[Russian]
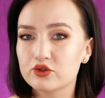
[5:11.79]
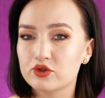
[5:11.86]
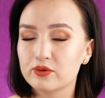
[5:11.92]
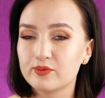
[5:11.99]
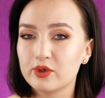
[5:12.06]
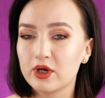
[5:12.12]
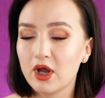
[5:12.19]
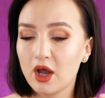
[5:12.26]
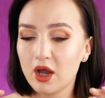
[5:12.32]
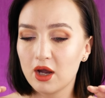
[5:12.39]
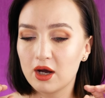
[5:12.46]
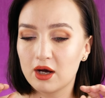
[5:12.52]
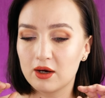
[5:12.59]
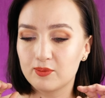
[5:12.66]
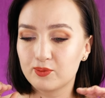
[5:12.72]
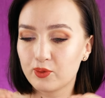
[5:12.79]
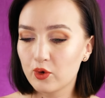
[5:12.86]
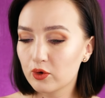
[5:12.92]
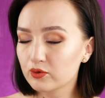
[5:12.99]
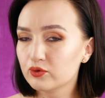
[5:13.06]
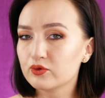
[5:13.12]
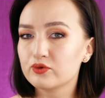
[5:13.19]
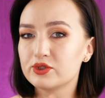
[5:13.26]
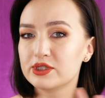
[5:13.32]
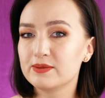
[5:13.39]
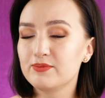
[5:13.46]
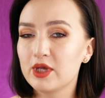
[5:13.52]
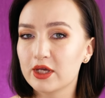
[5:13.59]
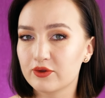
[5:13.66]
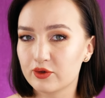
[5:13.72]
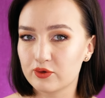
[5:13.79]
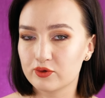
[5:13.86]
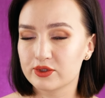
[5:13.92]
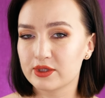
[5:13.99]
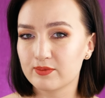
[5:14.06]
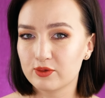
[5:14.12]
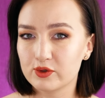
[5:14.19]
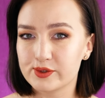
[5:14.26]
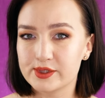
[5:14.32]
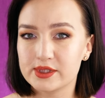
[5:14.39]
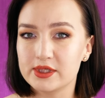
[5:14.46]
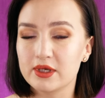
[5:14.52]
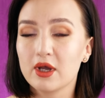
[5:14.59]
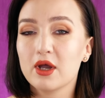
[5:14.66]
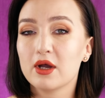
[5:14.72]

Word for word: чтобы а, полную симметрию соблюсти.